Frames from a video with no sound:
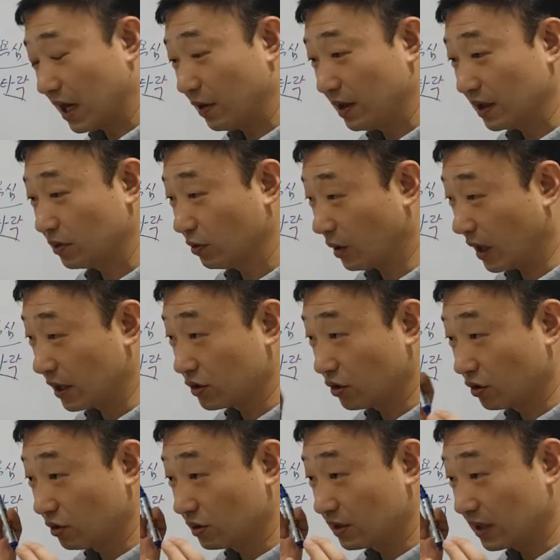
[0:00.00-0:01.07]
하와도, 아,
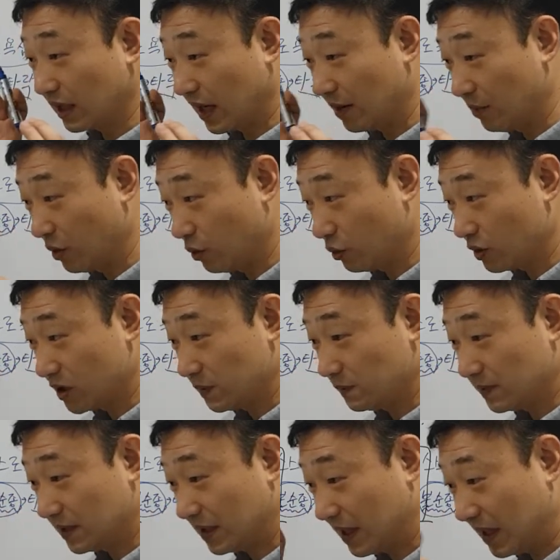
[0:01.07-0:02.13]
저거는 따먹고
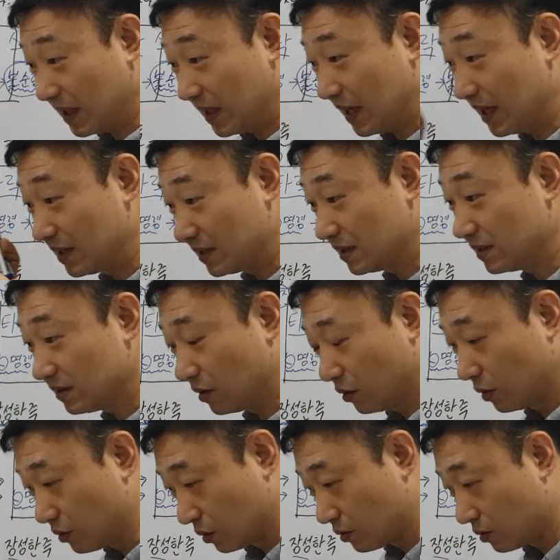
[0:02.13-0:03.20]
싶다라는,
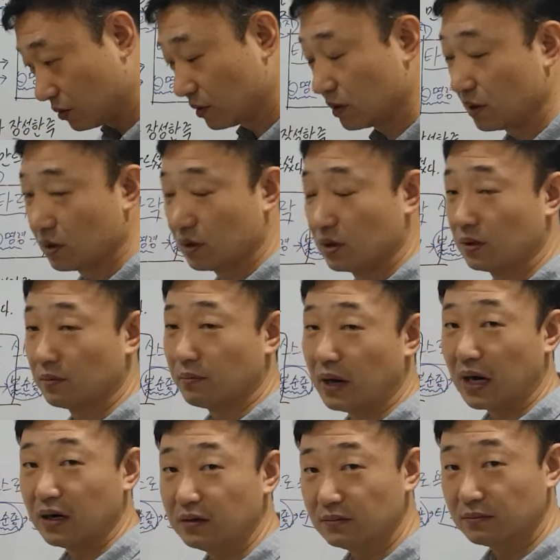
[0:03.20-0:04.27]
어,
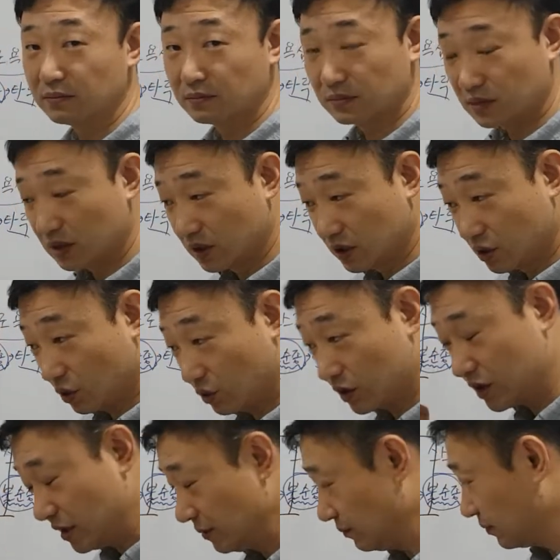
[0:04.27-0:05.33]
마음, 그
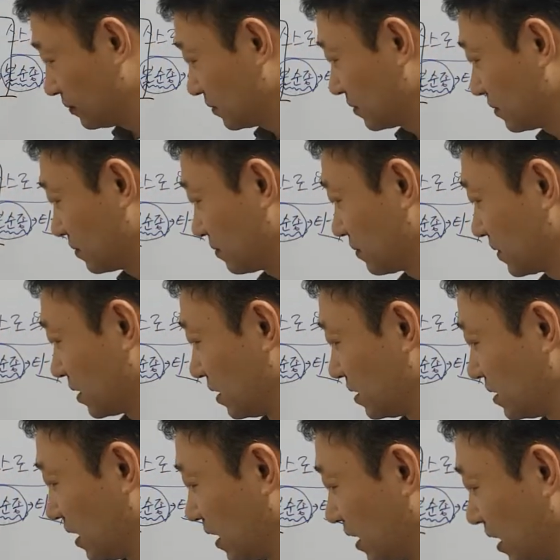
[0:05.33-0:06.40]
욕심,
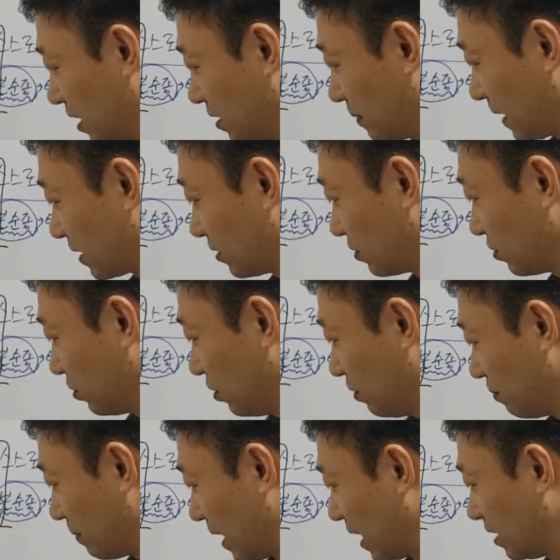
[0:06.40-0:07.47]
생각이
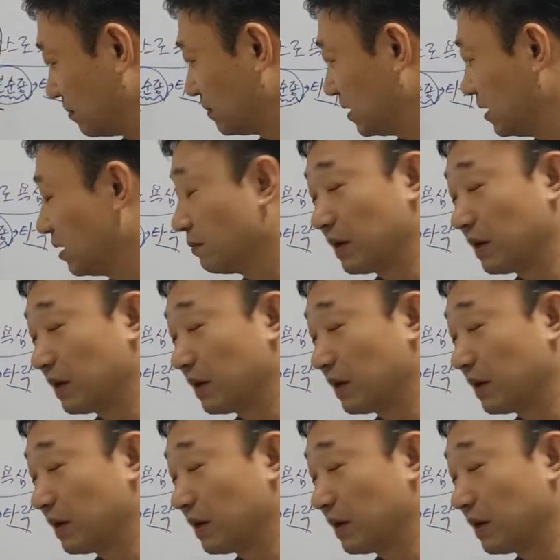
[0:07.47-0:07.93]
바뀌었고 마음이